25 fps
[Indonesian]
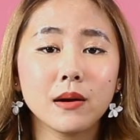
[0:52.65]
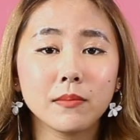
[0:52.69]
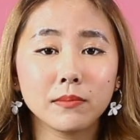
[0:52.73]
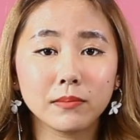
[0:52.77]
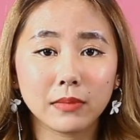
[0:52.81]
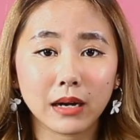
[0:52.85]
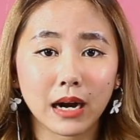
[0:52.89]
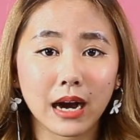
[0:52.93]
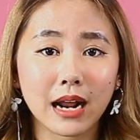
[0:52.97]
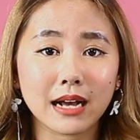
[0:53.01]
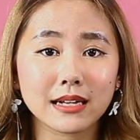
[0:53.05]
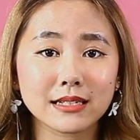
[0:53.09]

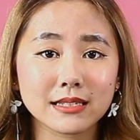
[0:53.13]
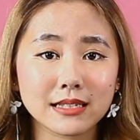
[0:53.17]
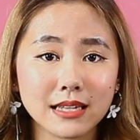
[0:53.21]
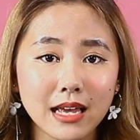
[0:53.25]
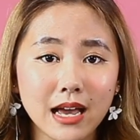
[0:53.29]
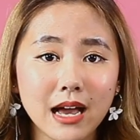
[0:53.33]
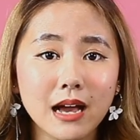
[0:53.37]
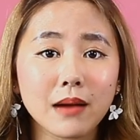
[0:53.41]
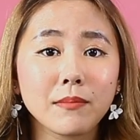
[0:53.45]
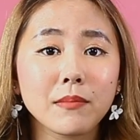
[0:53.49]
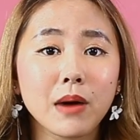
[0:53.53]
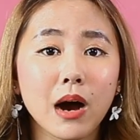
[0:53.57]

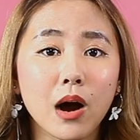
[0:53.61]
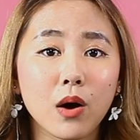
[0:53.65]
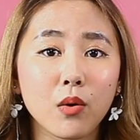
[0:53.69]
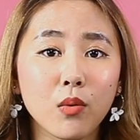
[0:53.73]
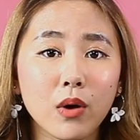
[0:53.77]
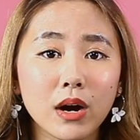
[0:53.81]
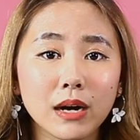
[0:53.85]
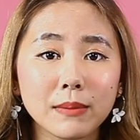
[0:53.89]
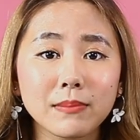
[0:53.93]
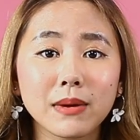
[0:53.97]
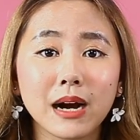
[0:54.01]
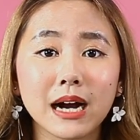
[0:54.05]
merasa
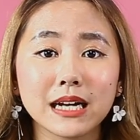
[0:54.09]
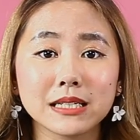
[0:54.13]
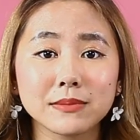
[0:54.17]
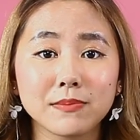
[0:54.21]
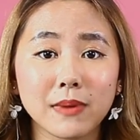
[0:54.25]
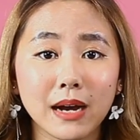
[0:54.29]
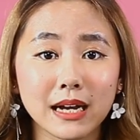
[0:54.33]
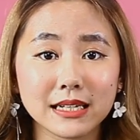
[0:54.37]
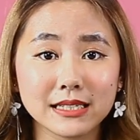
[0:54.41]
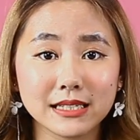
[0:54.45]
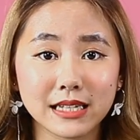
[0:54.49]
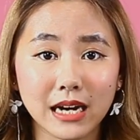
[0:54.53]
bahwa bekas-bekas